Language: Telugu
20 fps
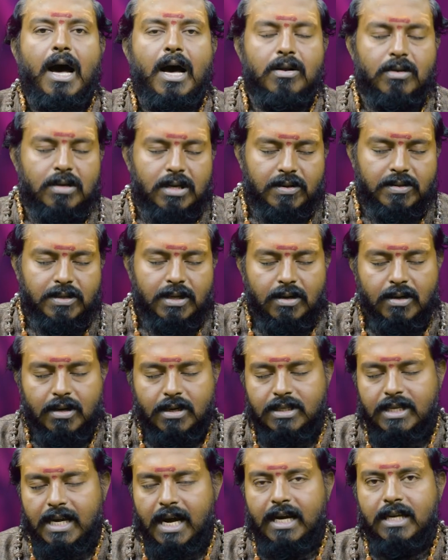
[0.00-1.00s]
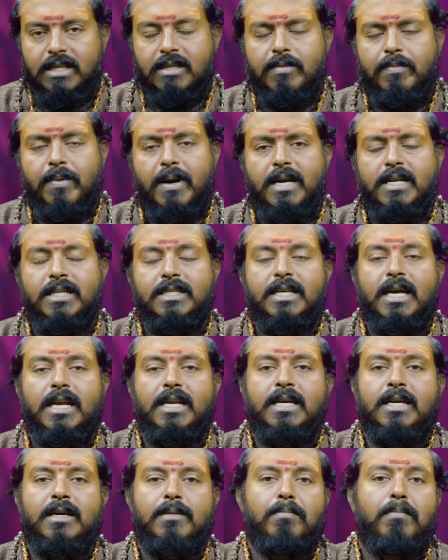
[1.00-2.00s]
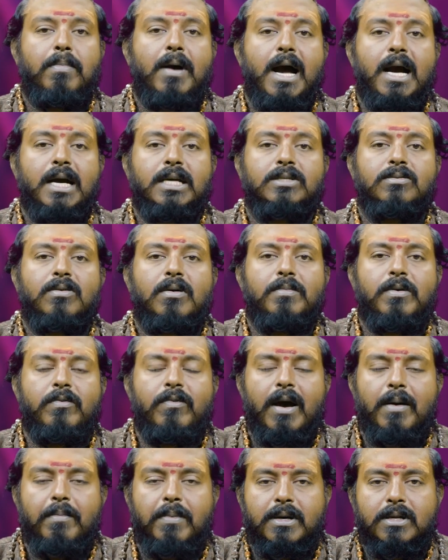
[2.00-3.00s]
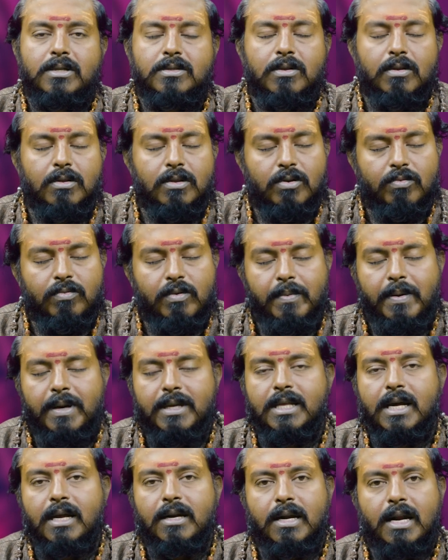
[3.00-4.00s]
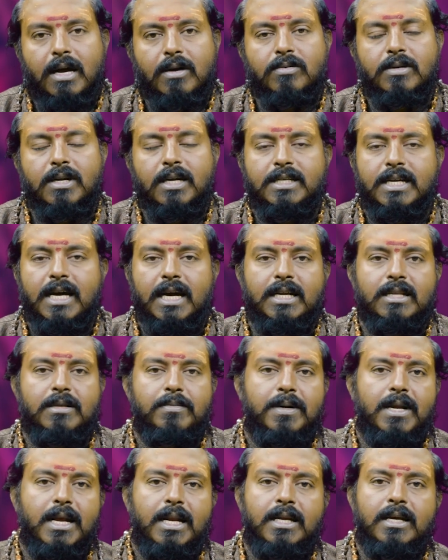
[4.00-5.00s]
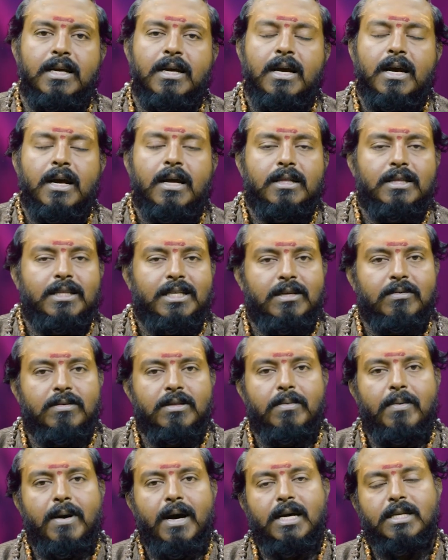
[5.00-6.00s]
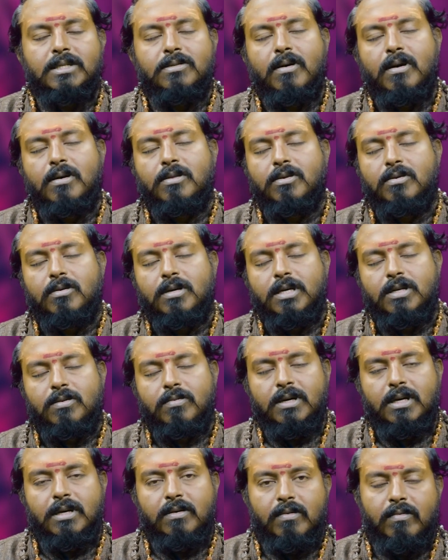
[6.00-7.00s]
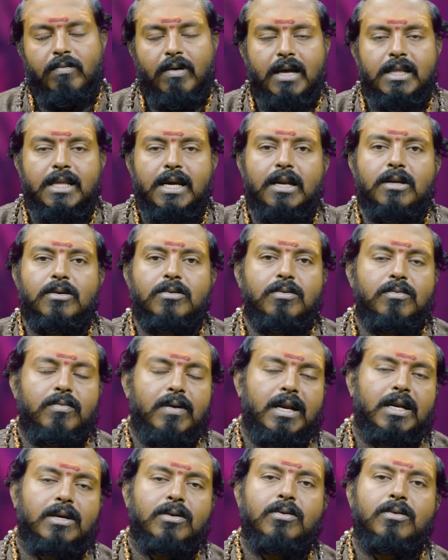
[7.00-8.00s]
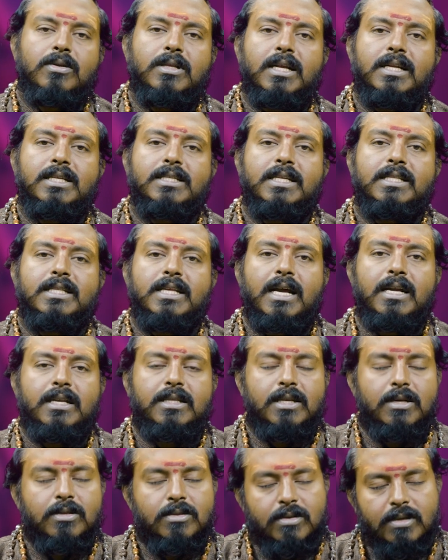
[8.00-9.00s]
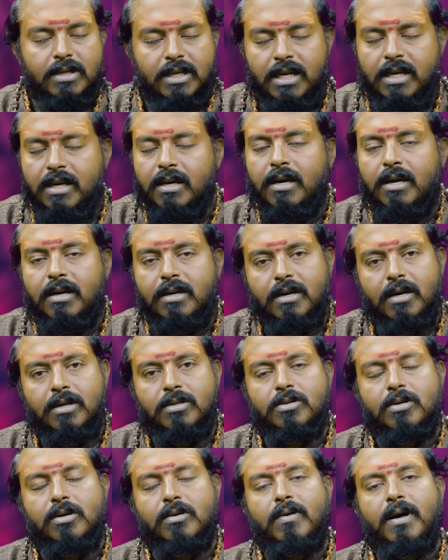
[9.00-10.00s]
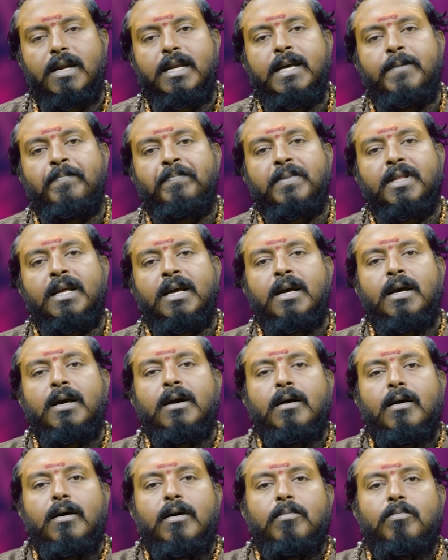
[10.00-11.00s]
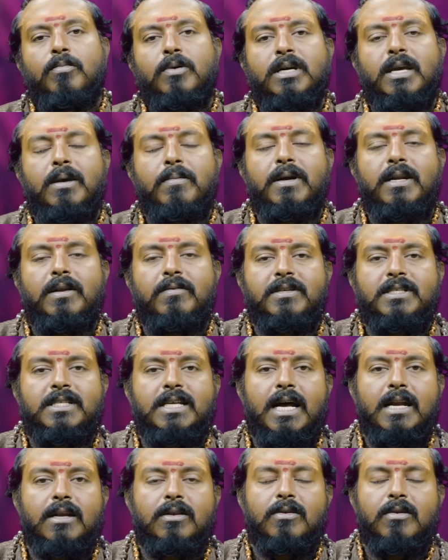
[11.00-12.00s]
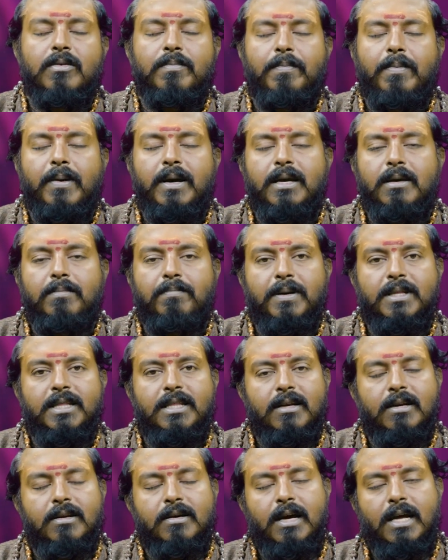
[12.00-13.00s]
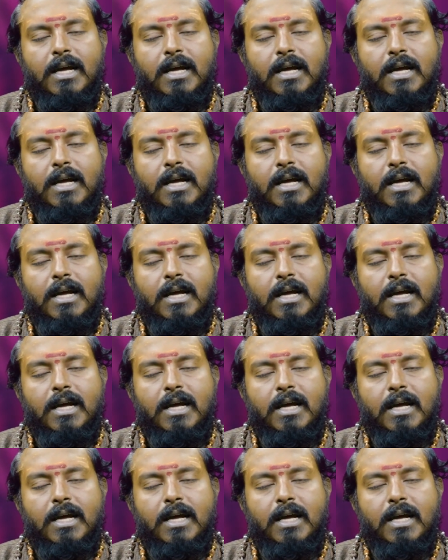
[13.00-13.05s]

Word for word: ఆరోగ్య ఒకటి జాగ్రత్తలు పాటించాలి భాగస్వామ్య వ్యాపారస్తులతో విభేదాలు రాకుండా జాగ్రత్త పడాలి జీవిత భాగస్వామితో ఎటువంటి వివాదాలకు వెళ్ళకూడదన్న సత్యాన్ని తెలుసుకుని నడుచుకోవాలి ముఖ్యమైన విషయాలలో పై పెద్దల